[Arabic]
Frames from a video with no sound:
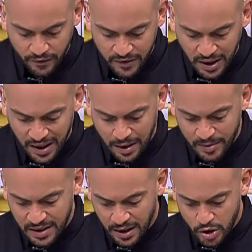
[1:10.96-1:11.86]
في التلاجة
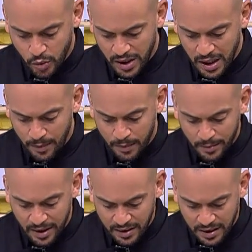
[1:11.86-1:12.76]
مثلا شويه قبل
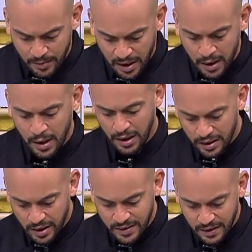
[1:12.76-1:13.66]
ما نقدمها
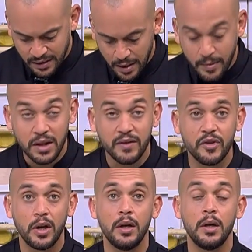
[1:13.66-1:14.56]
الدريسنج دايما
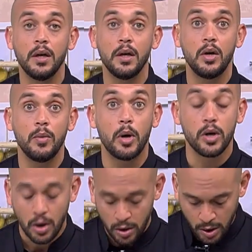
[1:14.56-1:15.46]
يفضل آه،
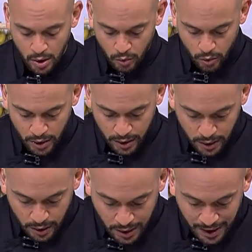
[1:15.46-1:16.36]
بره
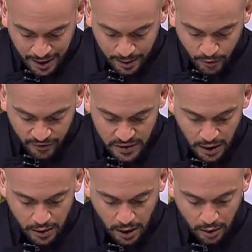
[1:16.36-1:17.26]
ونقلبه في
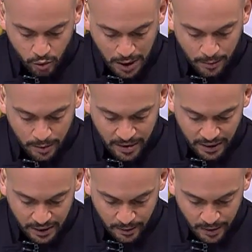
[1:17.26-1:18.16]
السلطه على طول قبل ما
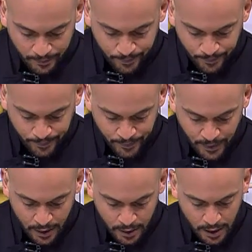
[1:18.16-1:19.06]
نقدمها
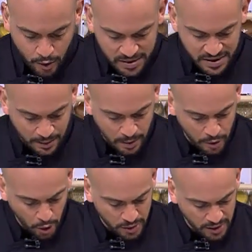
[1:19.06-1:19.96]
لانه بس لما
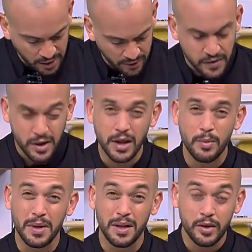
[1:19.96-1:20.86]
بيقعد كتير في السلطه
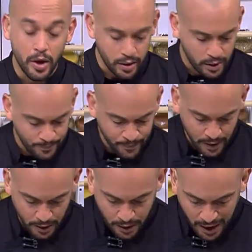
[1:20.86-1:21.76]
بيبتدي يطري
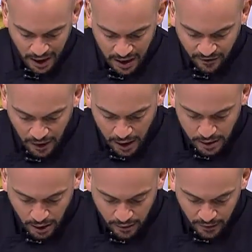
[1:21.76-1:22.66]
آه، الحاجات
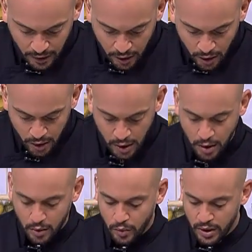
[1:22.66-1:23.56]
فالعضه اللي في الخيار
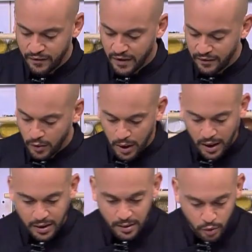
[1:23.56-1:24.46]
والفلفل
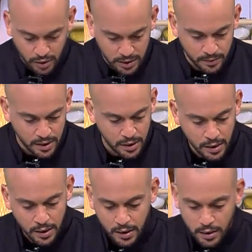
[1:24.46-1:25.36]
والحاجات دي ممكن تبتدي
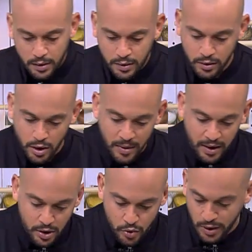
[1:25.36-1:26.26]
تطرى
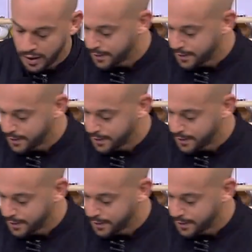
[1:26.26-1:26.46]
معانا شويه